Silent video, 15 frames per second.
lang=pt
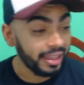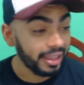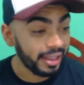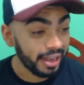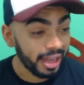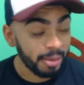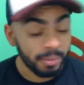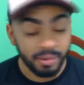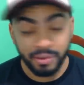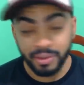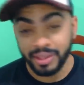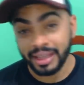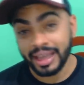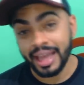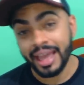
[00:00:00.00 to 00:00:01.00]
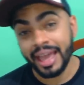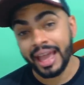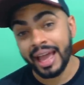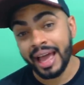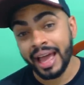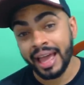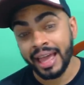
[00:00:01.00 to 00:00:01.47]
E claro, para você
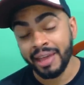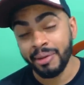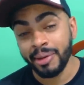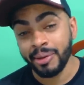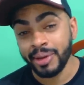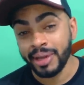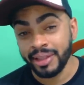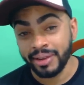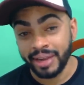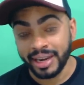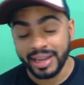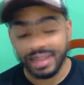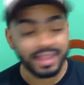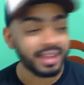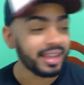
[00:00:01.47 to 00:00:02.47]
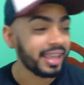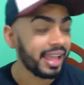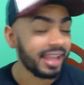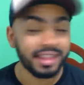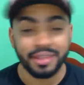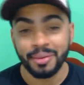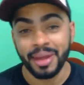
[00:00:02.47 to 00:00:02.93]
carregar eu e o Lindo lá nas
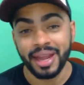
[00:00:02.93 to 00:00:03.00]
ranqueadas